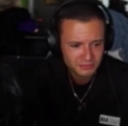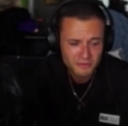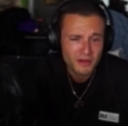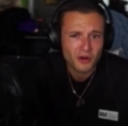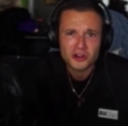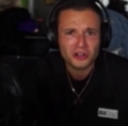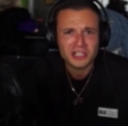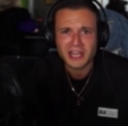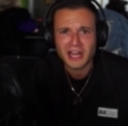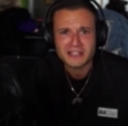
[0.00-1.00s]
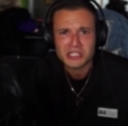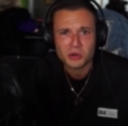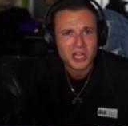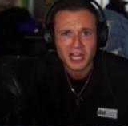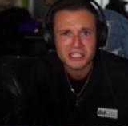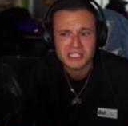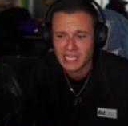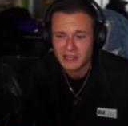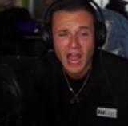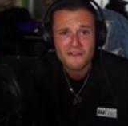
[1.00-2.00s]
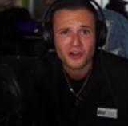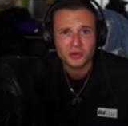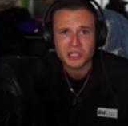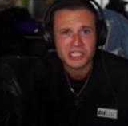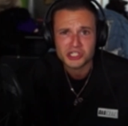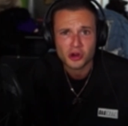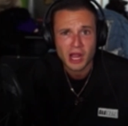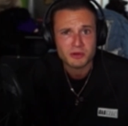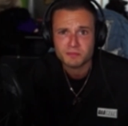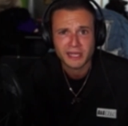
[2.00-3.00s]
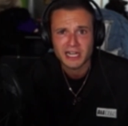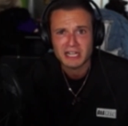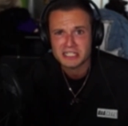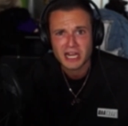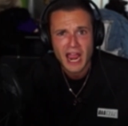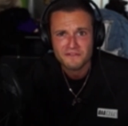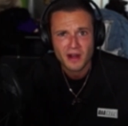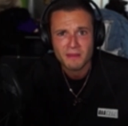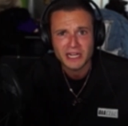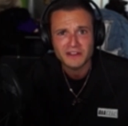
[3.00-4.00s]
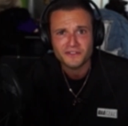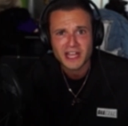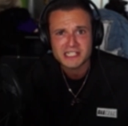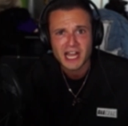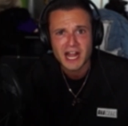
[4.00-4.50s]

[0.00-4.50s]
wollen doch die Reaktion gar nicht sehen. Einfach nur den Song abspielen lassen. Einfach mal die Fresse halten.